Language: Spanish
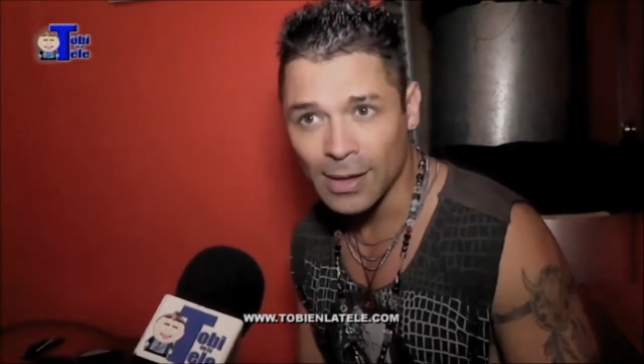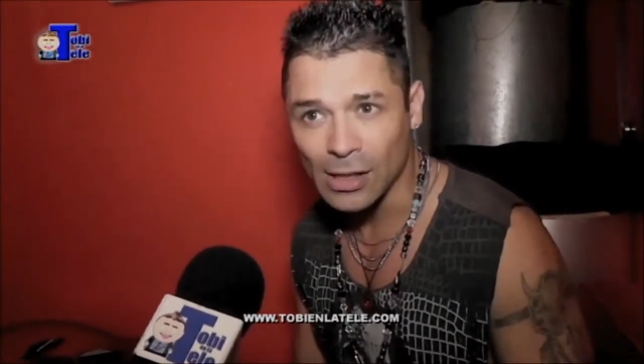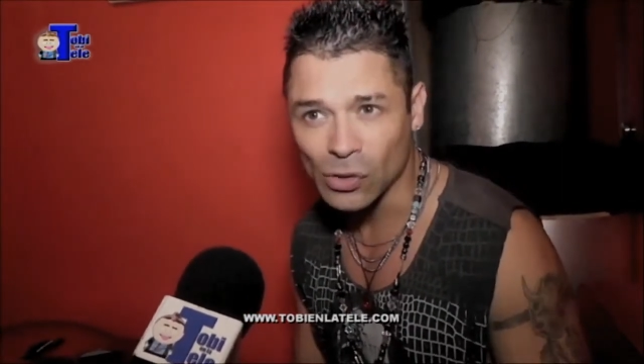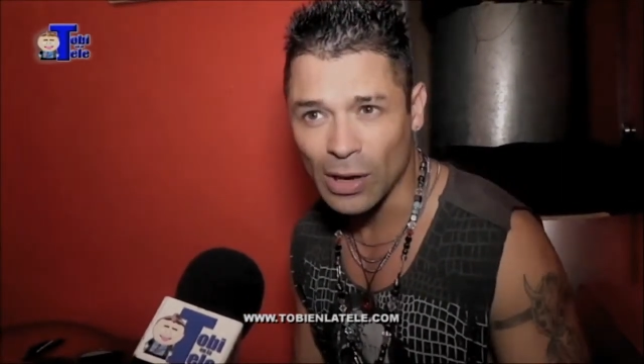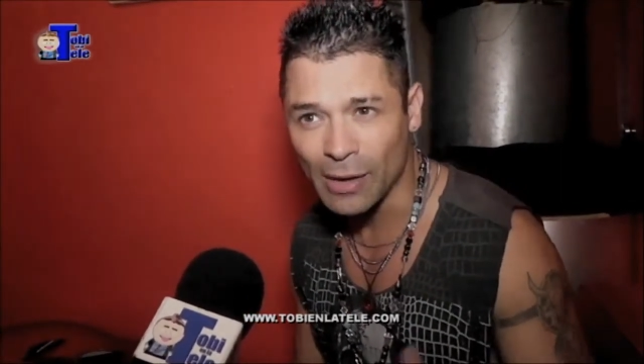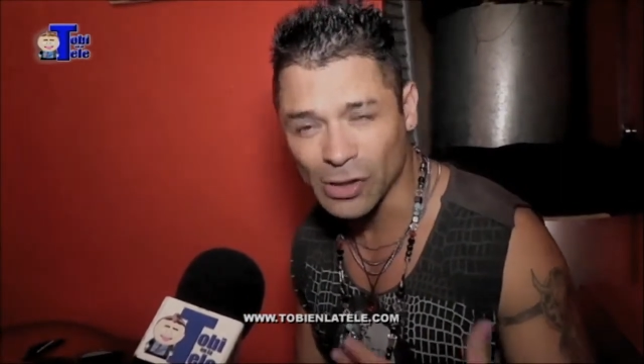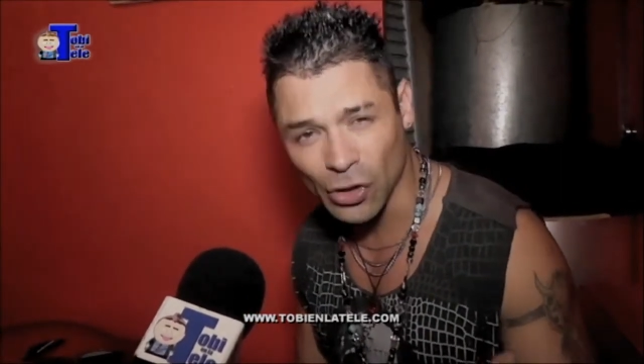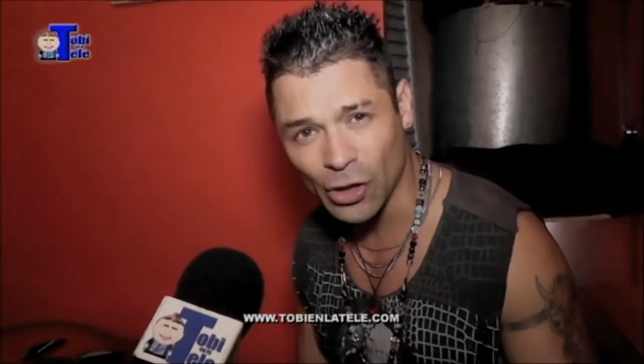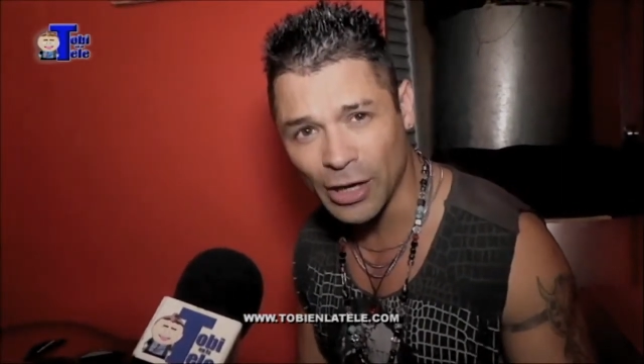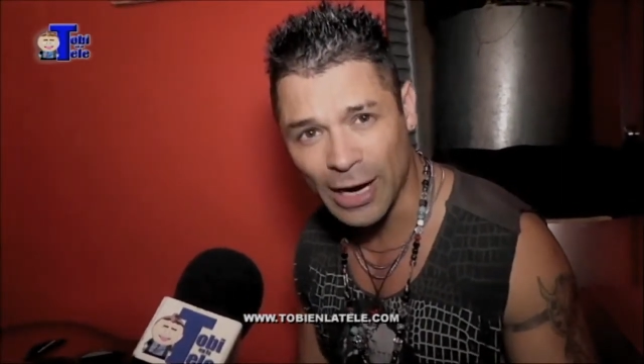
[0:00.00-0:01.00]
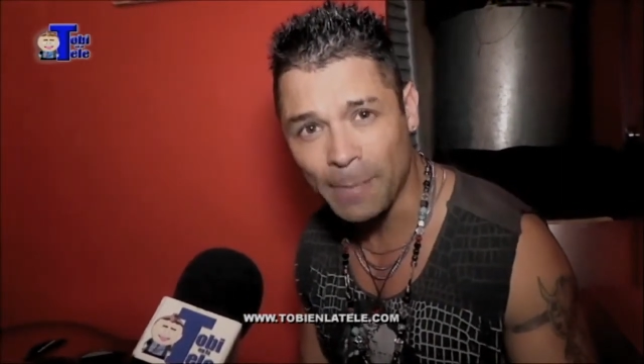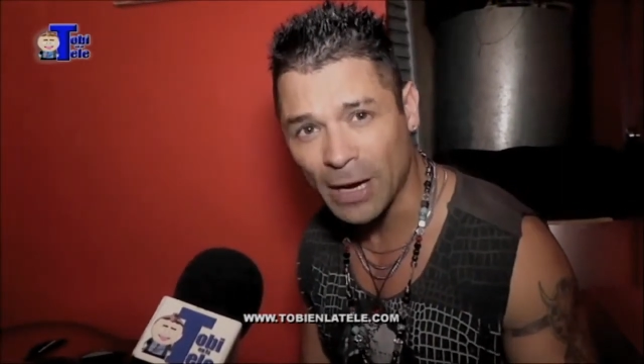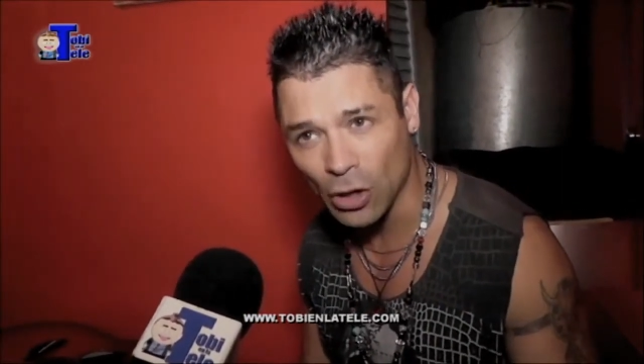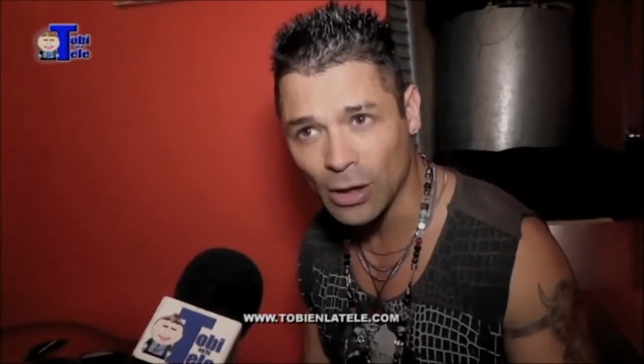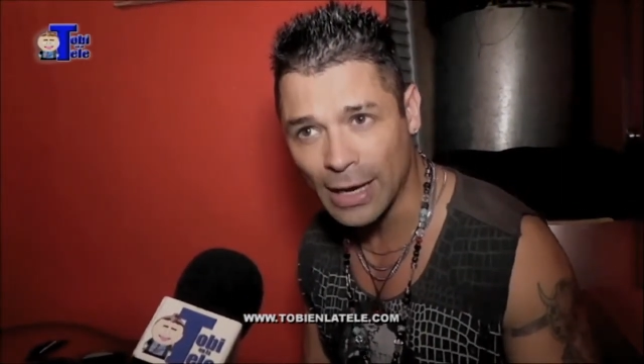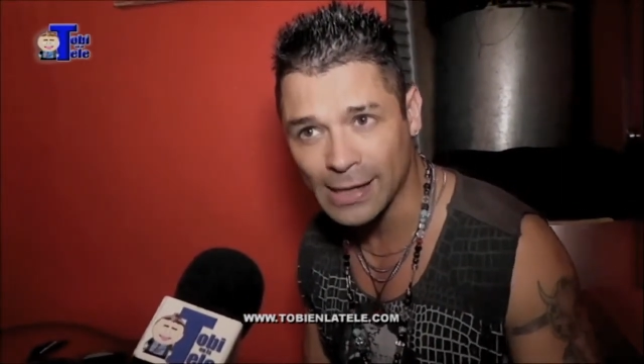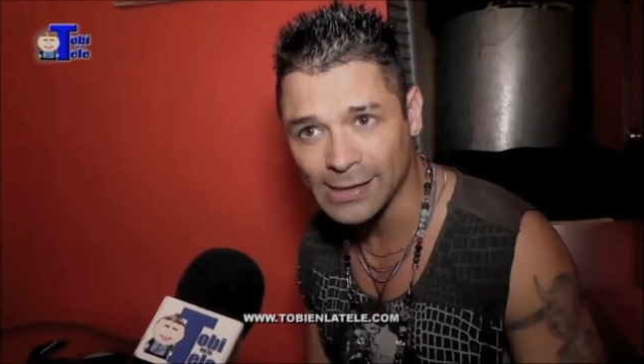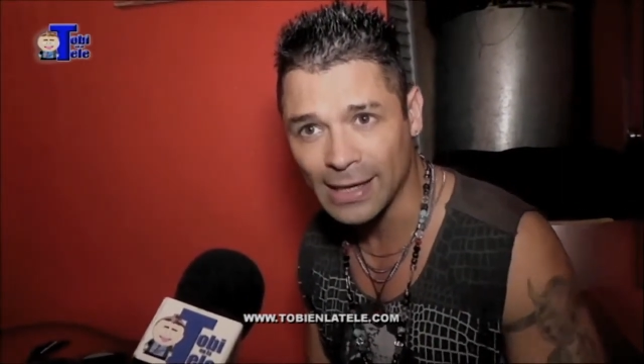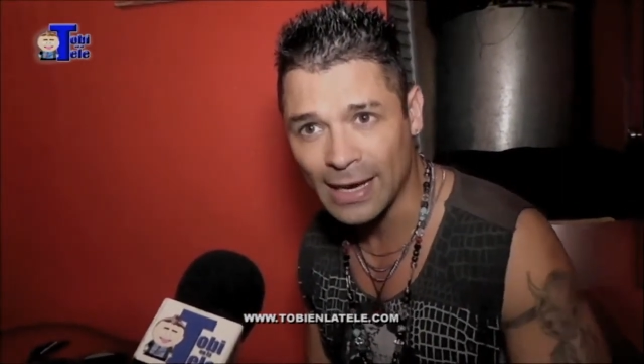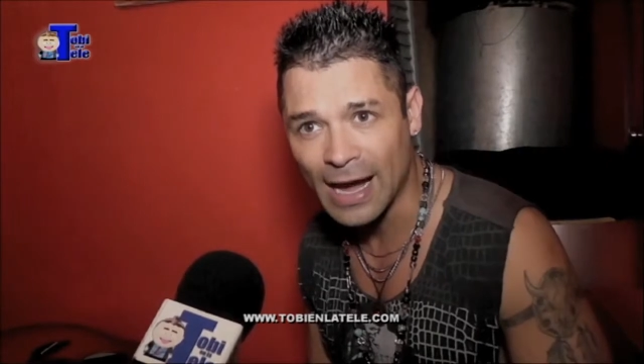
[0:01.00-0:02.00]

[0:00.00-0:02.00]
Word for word: que es una versión en español que hice de